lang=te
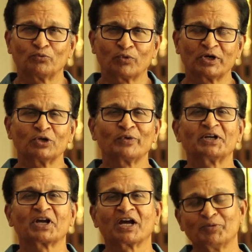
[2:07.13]
వరల్డ్
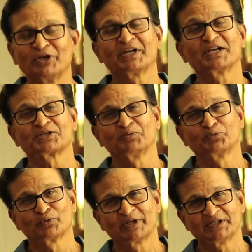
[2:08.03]
వైడ్ కమ్యూనికేషన్
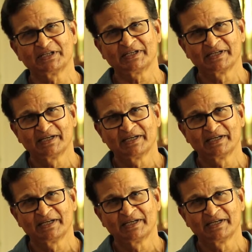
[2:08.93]
ఇంప్రూవ్ అయింది